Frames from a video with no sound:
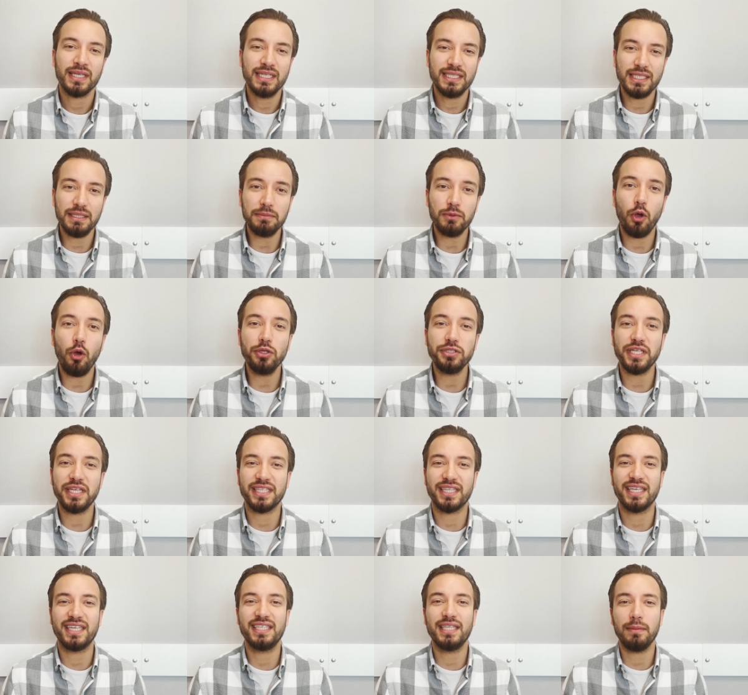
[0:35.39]
Şimdi
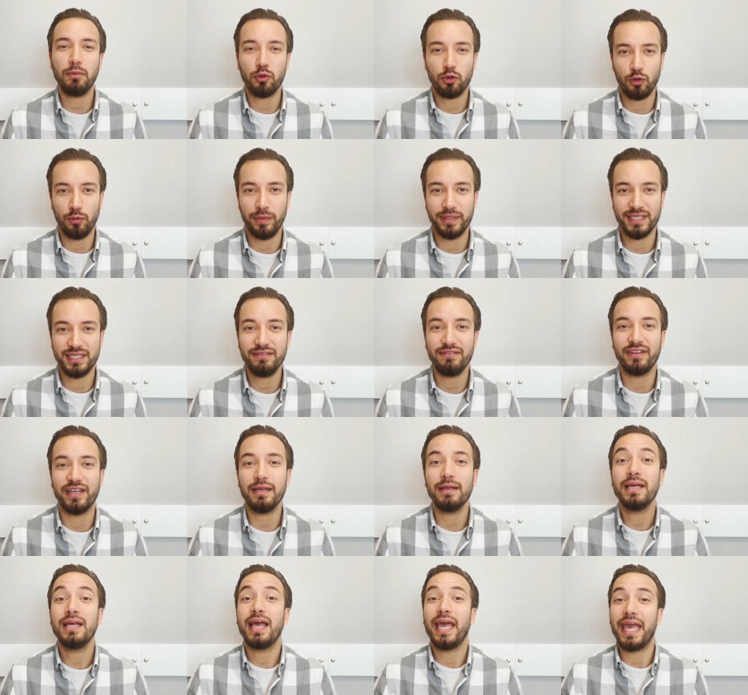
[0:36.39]
öncelikle kitap okuması
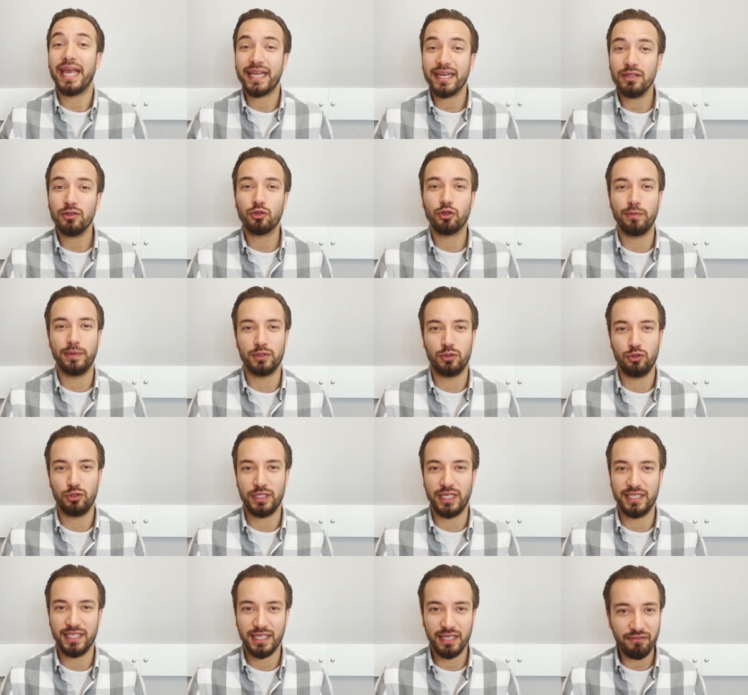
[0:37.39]
ve ekran okuması
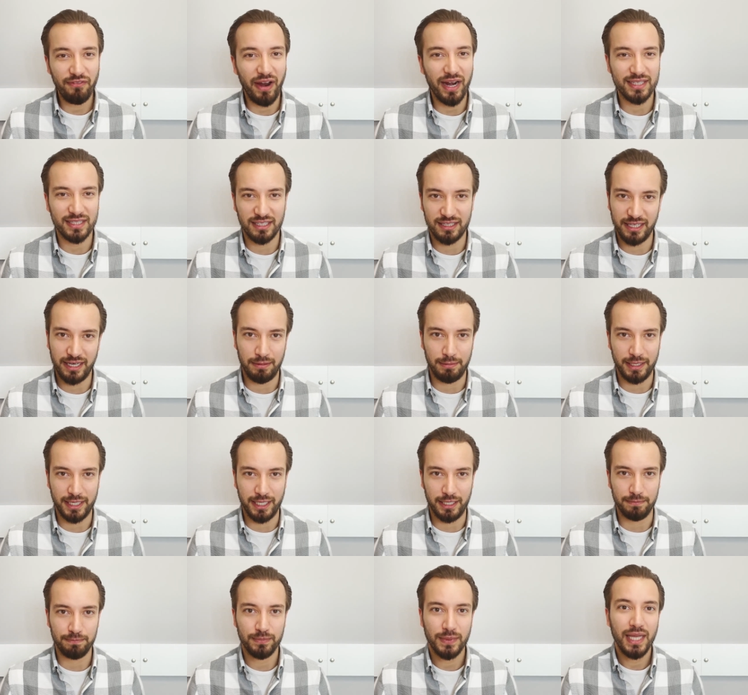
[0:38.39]
üzerindeki farklılıklara
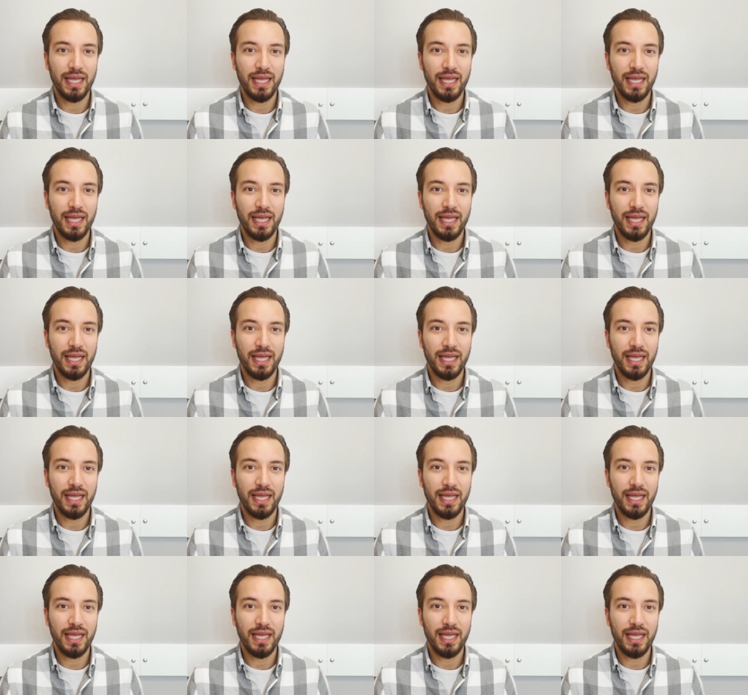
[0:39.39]
bakalım.